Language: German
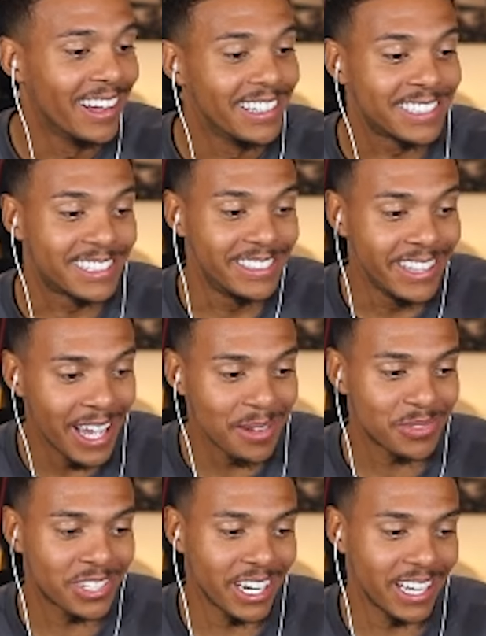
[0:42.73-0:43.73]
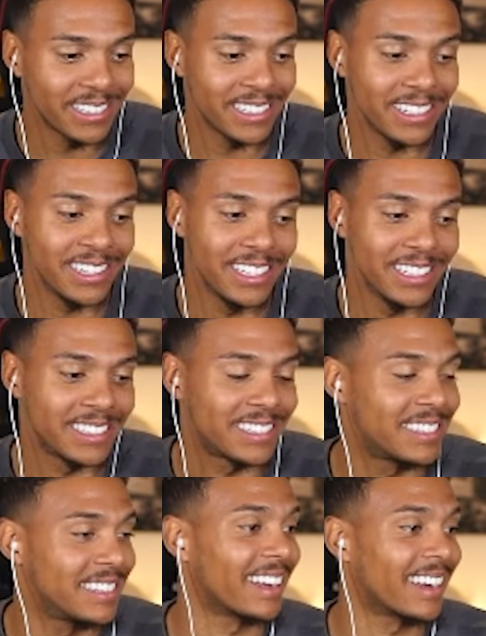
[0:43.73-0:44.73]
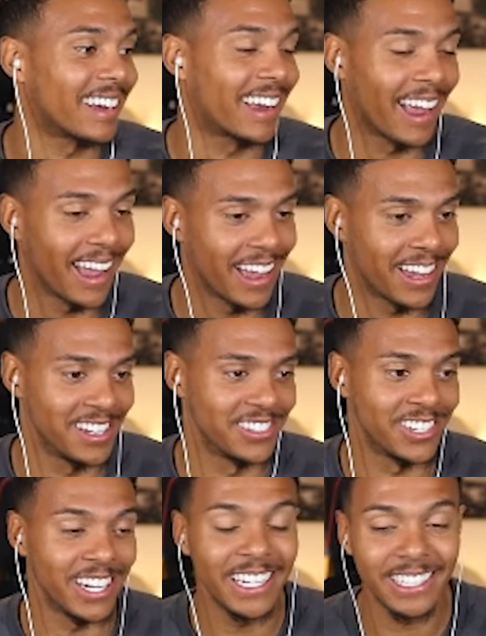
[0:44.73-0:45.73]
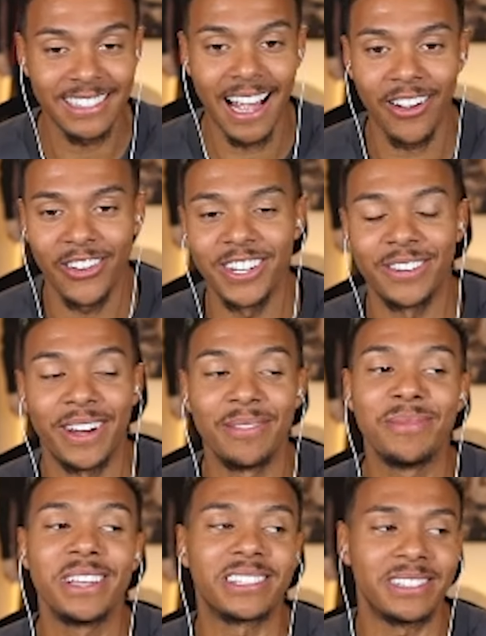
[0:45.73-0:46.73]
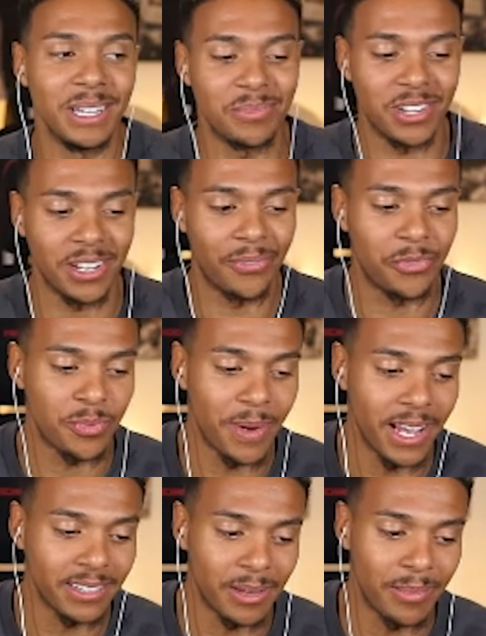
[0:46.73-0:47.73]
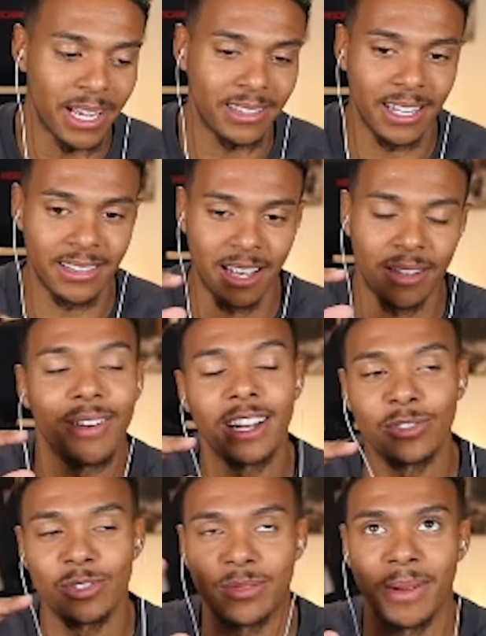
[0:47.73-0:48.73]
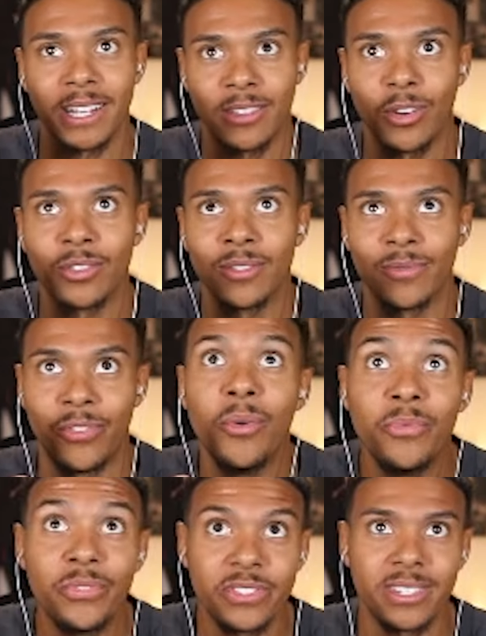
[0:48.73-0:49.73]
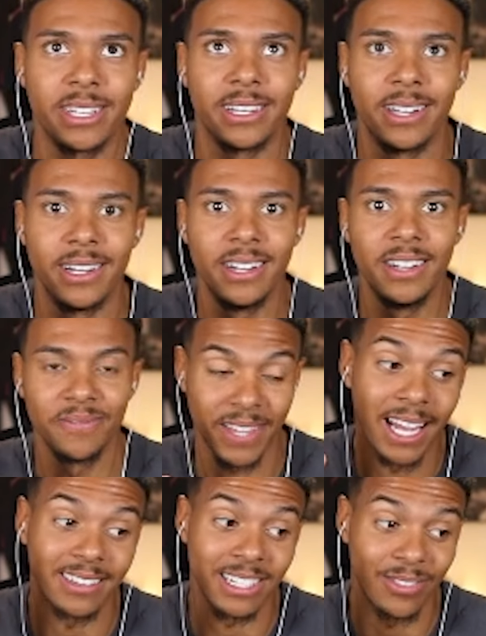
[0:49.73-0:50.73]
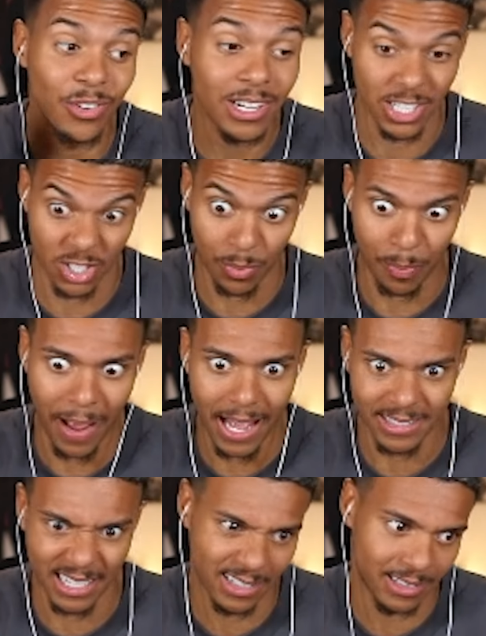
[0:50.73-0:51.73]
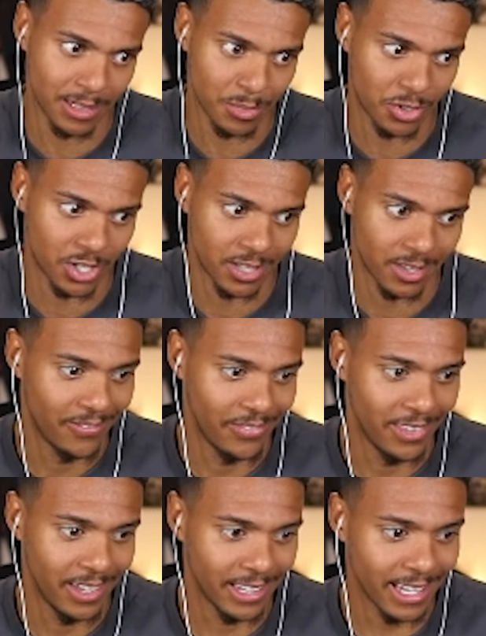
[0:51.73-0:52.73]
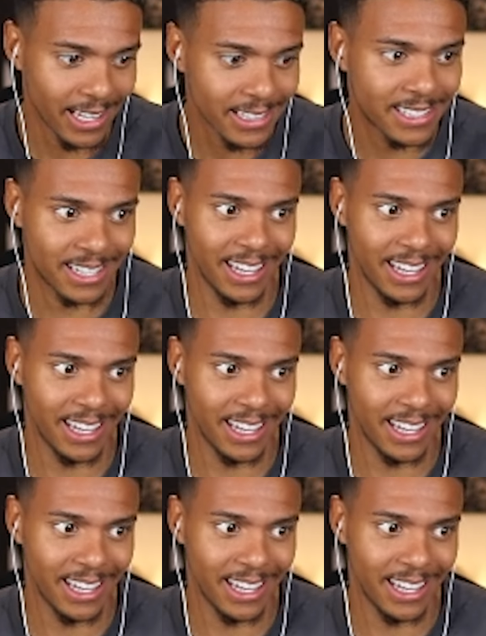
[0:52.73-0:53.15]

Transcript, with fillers: Snapchat ist Cash. Ich sag euch, wann mir Snapchat Spaß gemacht hat, das war so 2015. Da hatte ich wirklich Spaß an Snapchat. Jetzt